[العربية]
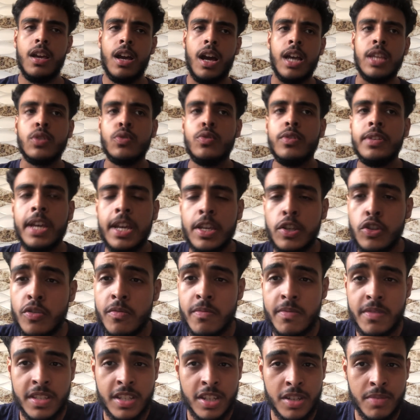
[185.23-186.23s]
غتقول لي
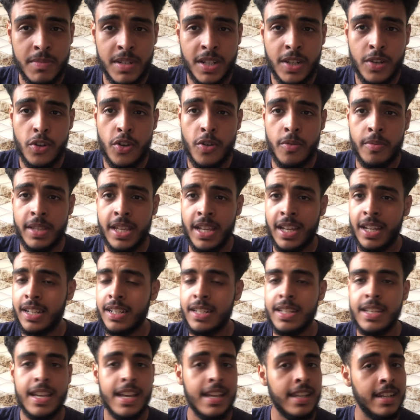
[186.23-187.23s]
ايوب انت من كلوب داخل
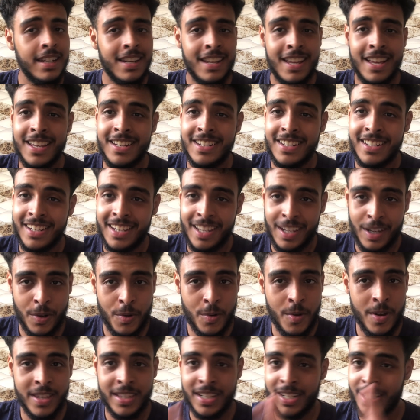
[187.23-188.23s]
لي انا حاليا
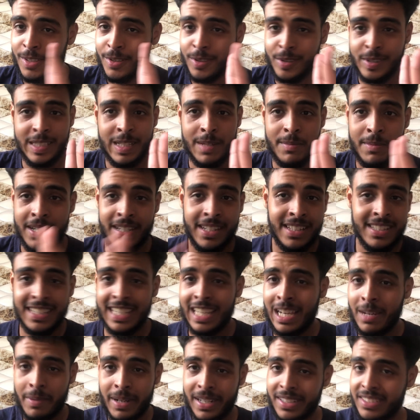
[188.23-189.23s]
الاخوان راه دوزيام اني
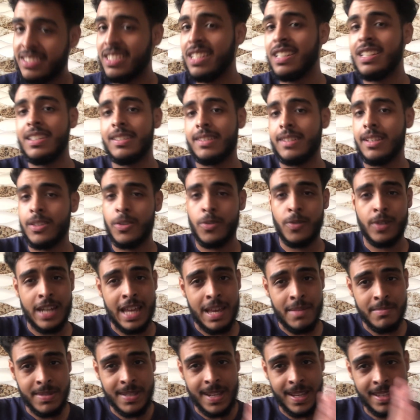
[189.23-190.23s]
تقريبا راه ساليجه دونك
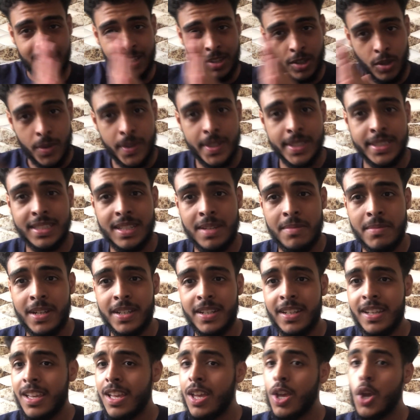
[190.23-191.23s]
العام الجاي عندي تخوازيام
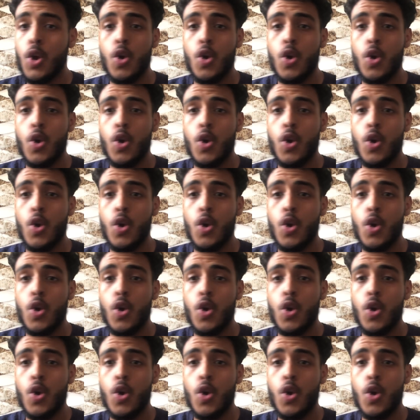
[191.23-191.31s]
اني